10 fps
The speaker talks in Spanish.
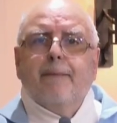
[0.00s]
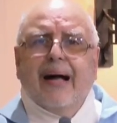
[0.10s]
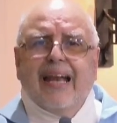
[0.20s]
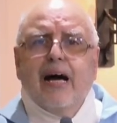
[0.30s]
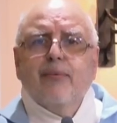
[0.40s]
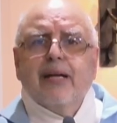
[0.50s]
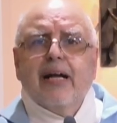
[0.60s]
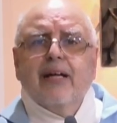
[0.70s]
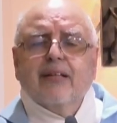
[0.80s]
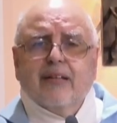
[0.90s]

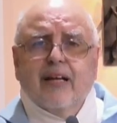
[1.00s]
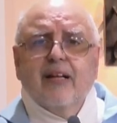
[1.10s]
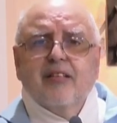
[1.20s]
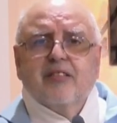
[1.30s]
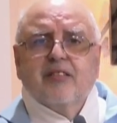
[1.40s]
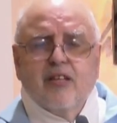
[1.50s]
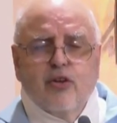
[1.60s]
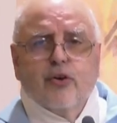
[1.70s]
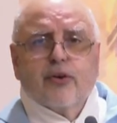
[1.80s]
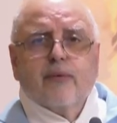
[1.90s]
Palabra del
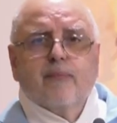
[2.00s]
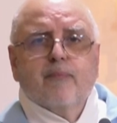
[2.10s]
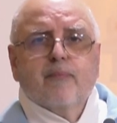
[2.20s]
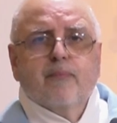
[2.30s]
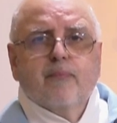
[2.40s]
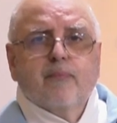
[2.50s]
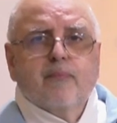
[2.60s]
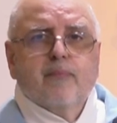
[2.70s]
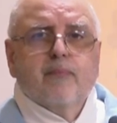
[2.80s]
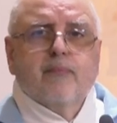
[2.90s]
Señor. Gloria a
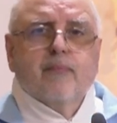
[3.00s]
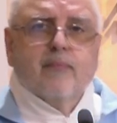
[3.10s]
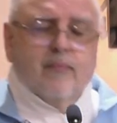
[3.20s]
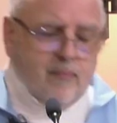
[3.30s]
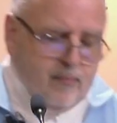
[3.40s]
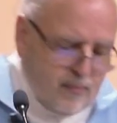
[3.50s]
ti, Señor